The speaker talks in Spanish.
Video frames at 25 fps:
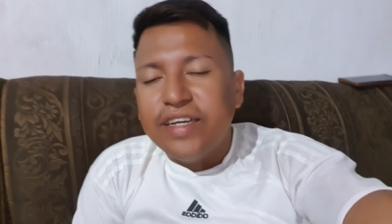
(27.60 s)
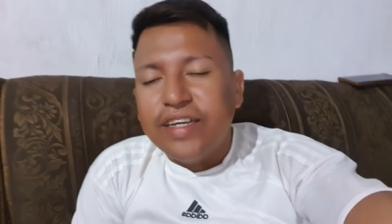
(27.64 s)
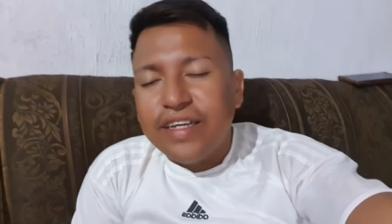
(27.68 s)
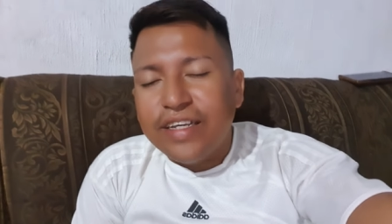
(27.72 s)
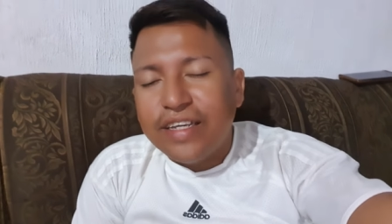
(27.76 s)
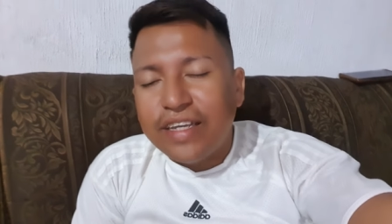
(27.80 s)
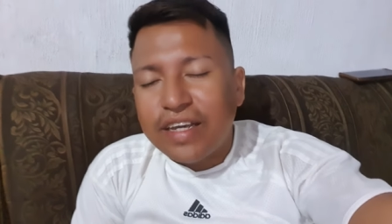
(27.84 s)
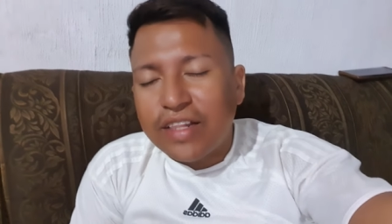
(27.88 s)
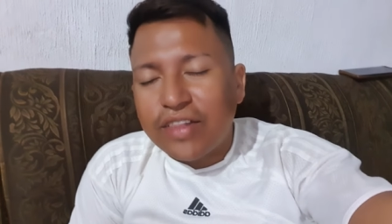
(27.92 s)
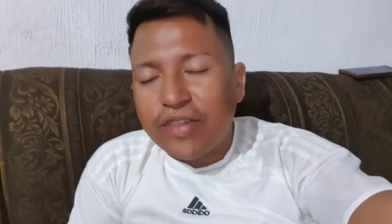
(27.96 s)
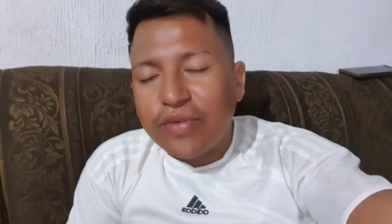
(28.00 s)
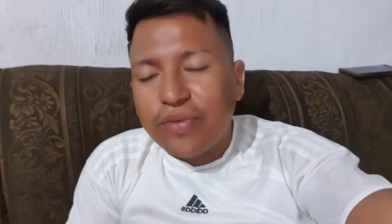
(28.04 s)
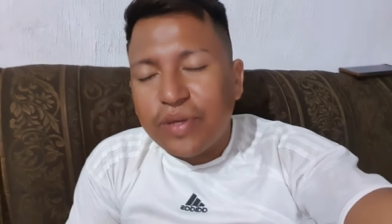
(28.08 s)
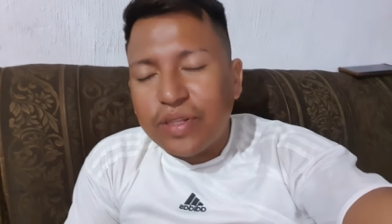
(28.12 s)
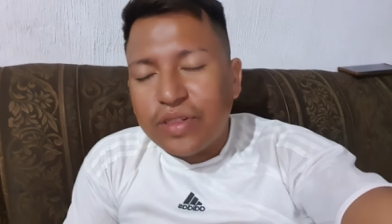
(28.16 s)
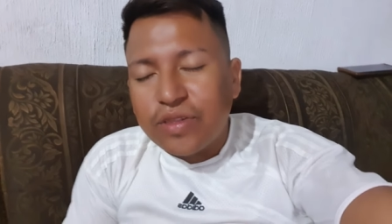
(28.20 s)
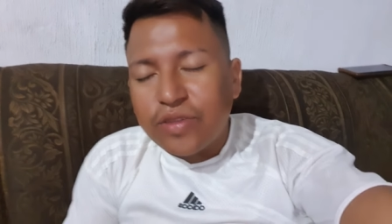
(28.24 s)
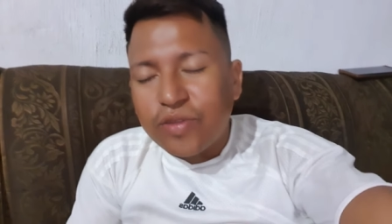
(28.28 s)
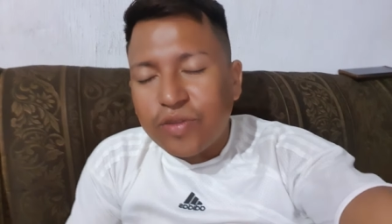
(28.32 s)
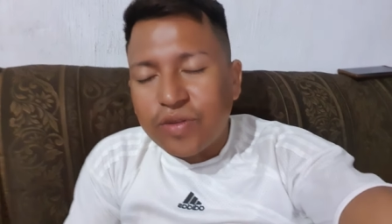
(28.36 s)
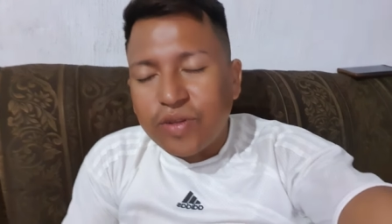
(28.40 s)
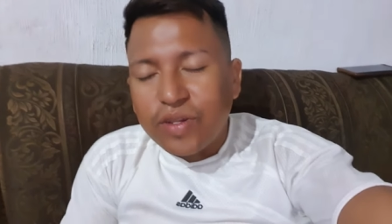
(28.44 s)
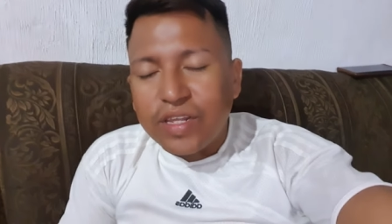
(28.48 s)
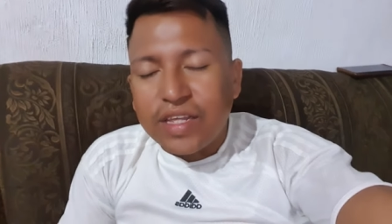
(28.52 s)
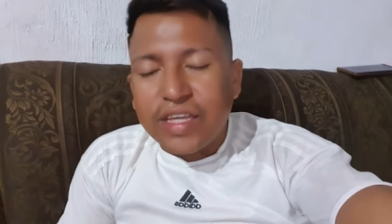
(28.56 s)
Y anduve
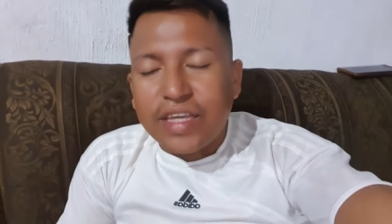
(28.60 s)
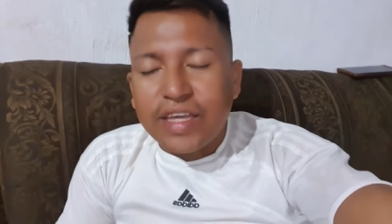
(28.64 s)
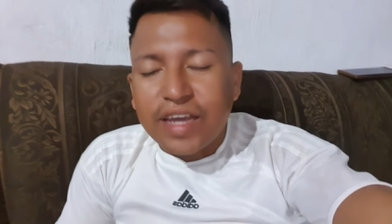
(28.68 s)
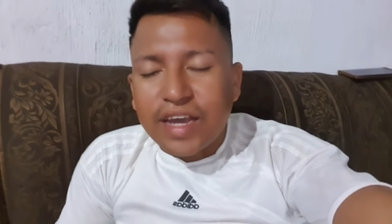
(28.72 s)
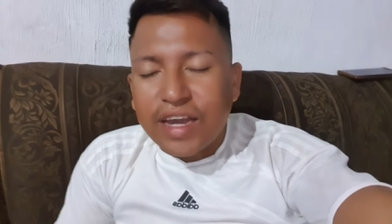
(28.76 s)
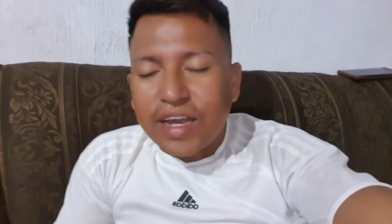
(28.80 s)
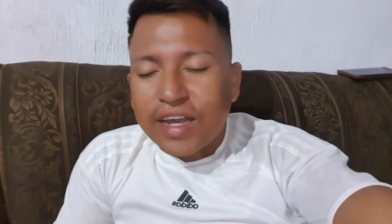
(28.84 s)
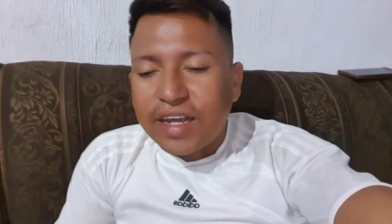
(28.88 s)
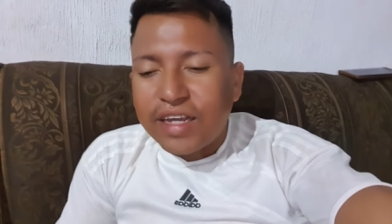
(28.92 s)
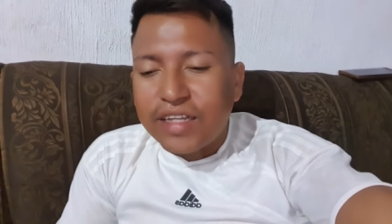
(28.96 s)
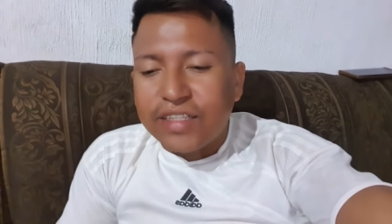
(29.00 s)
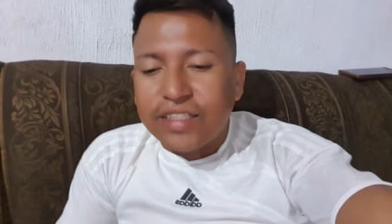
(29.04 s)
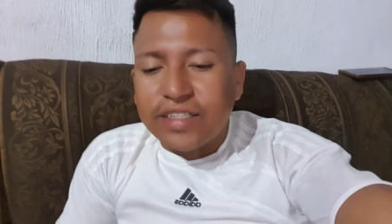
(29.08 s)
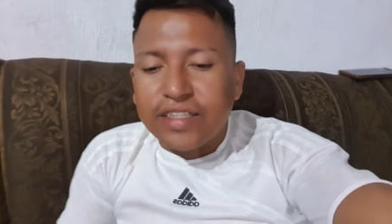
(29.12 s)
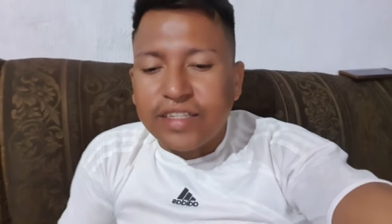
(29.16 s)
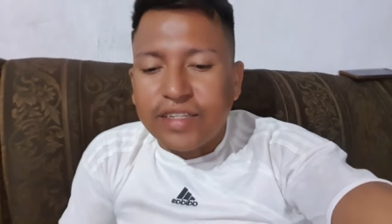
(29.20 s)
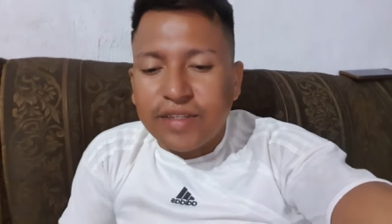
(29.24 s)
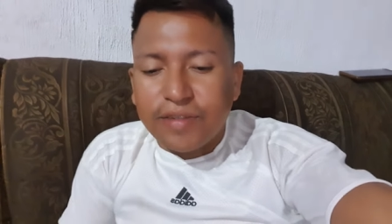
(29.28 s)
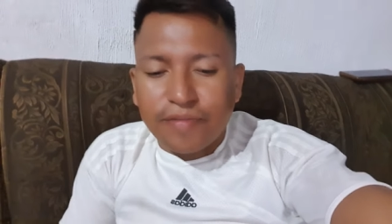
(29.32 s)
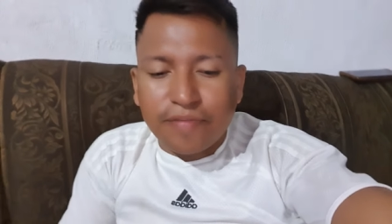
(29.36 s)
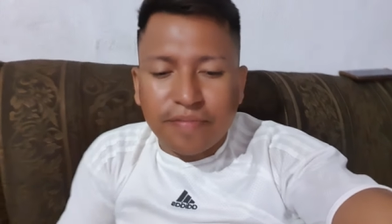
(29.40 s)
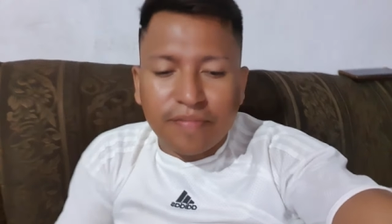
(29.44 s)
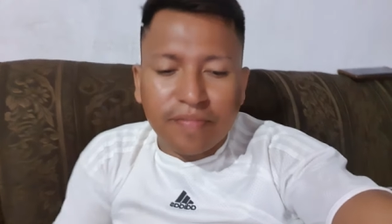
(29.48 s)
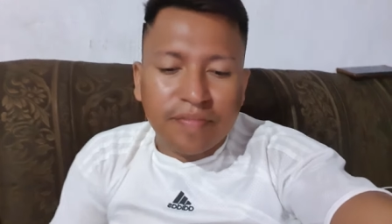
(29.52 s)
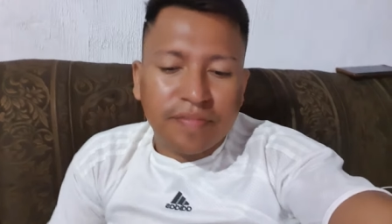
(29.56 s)
todo el día
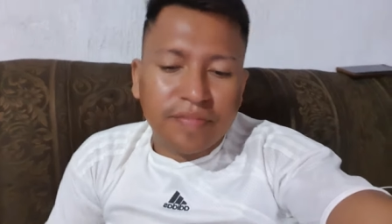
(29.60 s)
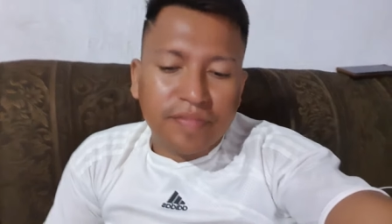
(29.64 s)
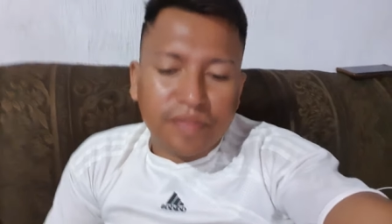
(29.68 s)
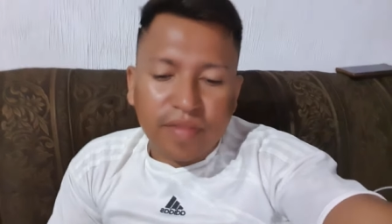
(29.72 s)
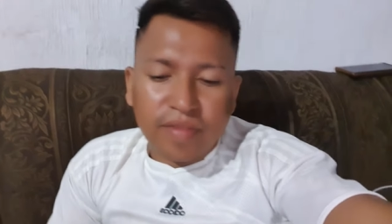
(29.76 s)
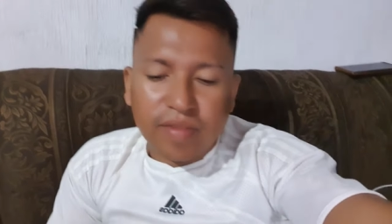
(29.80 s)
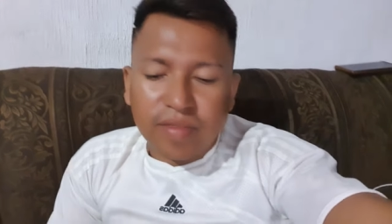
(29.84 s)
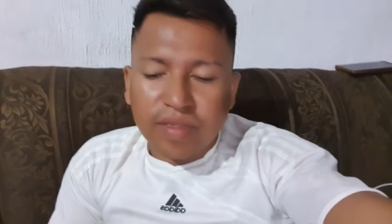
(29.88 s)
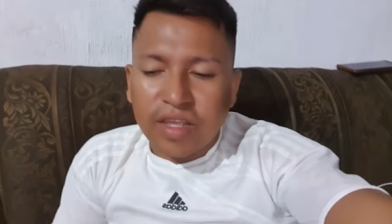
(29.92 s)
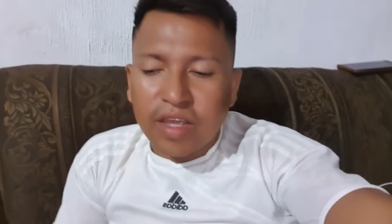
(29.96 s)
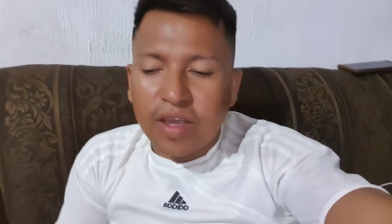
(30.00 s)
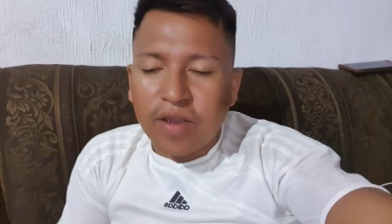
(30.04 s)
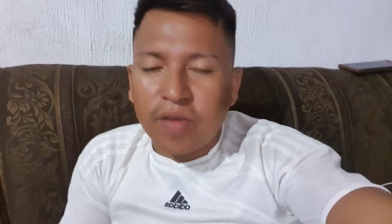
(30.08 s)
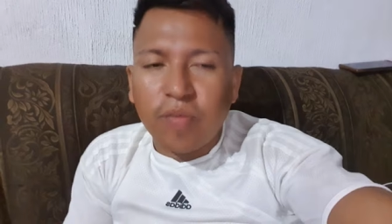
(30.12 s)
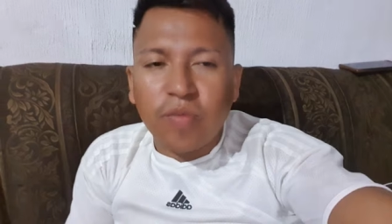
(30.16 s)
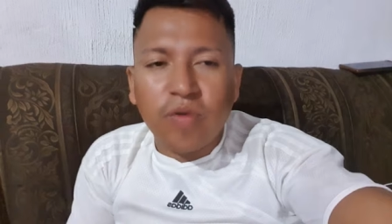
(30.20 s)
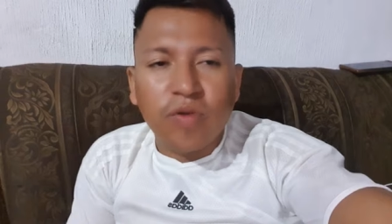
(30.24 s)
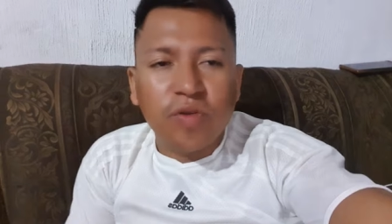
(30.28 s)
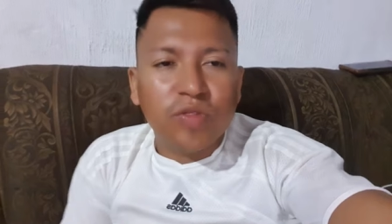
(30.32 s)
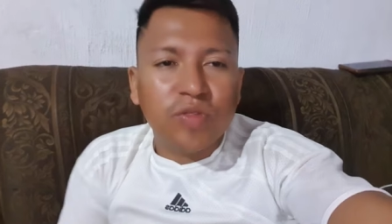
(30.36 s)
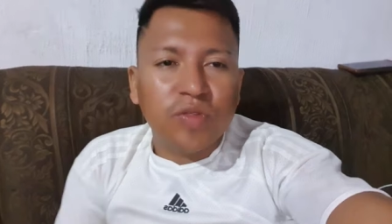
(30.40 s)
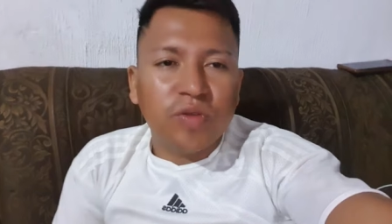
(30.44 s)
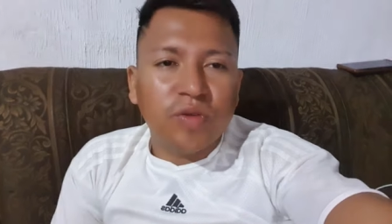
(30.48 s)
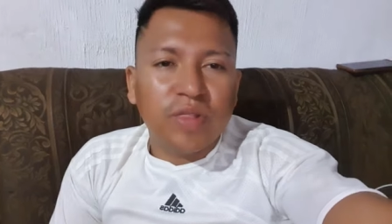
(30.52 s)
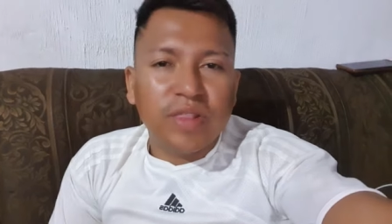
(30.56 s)
casi en
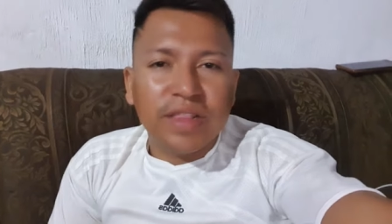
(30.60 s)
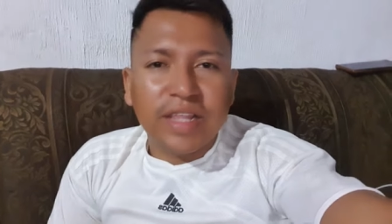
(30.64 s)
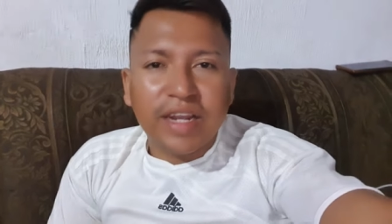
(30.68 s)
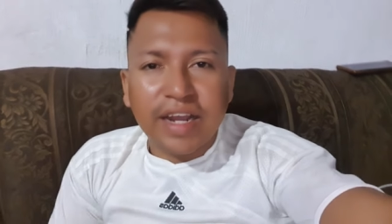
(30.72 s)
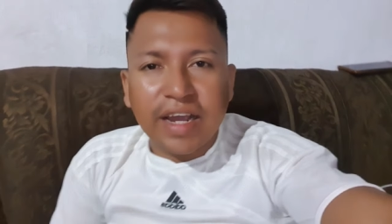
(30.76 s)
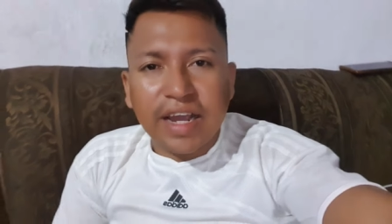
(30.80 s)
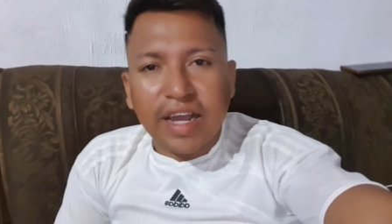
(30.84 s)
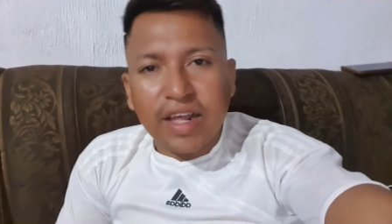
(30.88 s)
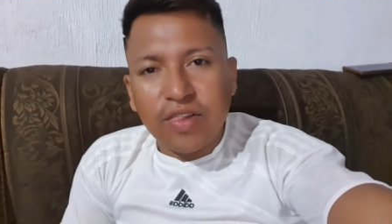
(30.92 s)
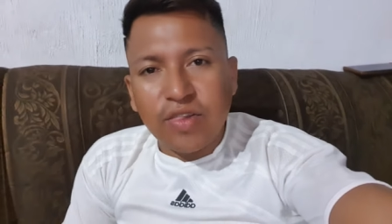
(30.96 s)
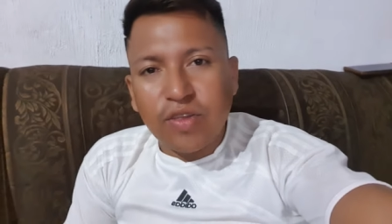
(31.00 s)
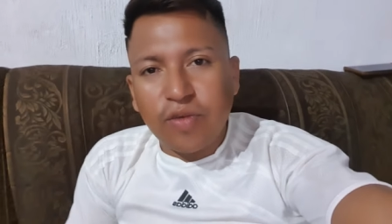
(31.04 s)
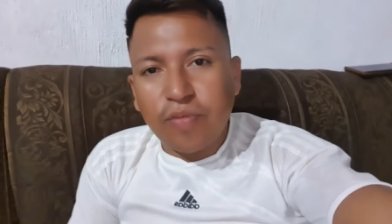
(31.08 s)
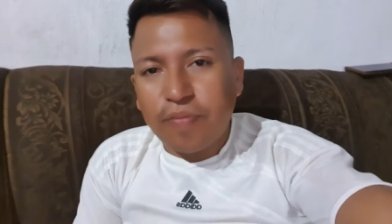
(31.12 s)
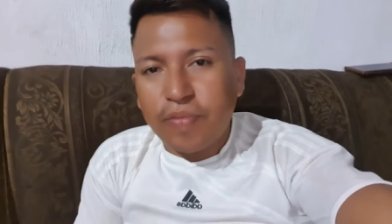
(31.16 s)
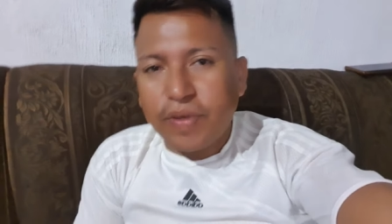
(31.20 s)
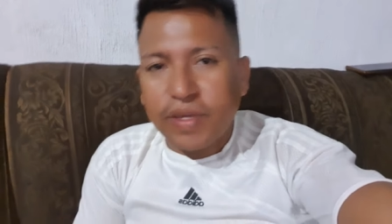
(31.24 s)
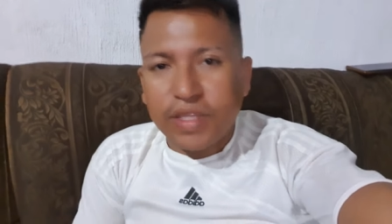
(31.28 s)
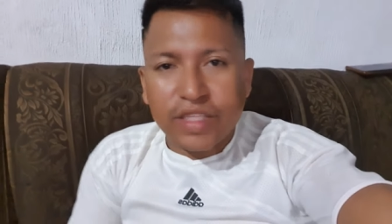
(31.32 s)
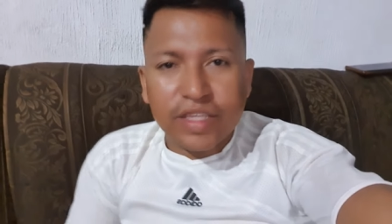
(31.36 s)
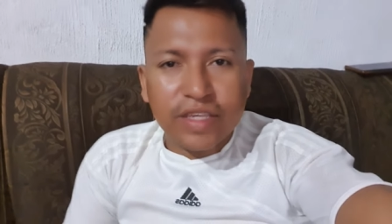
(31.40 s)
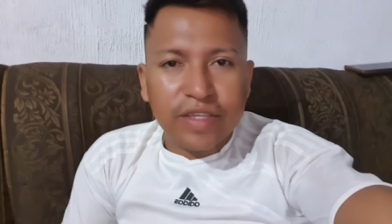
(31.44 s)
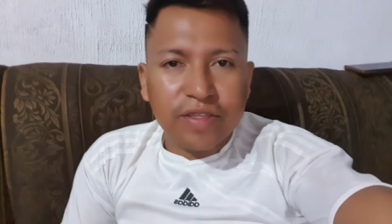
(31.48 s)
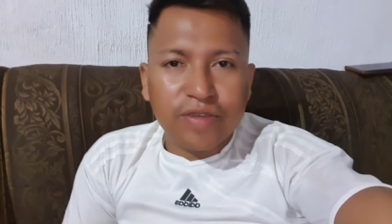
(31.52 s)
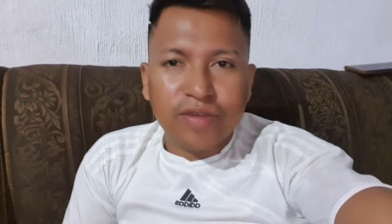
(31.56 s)
moto entregando
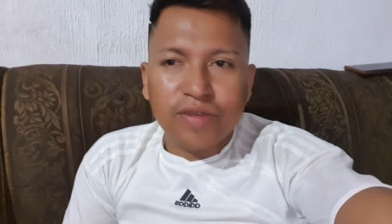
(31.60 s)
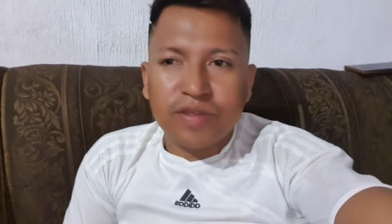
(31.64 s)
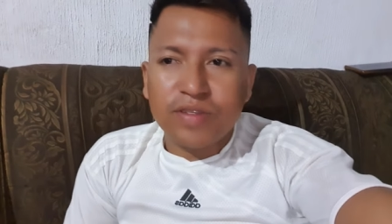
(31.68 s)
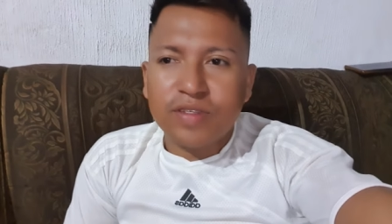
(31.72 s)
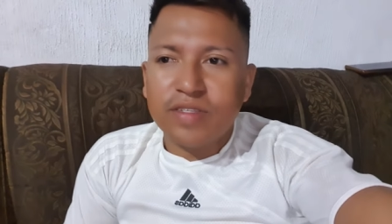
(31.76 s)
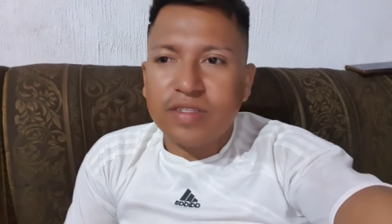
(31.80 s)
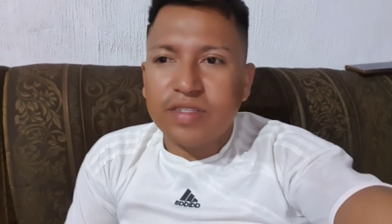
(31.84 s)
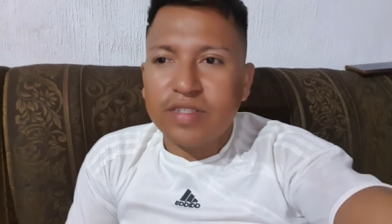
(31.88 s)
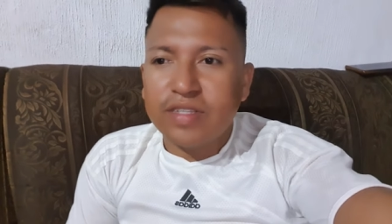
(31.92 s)
pedidos,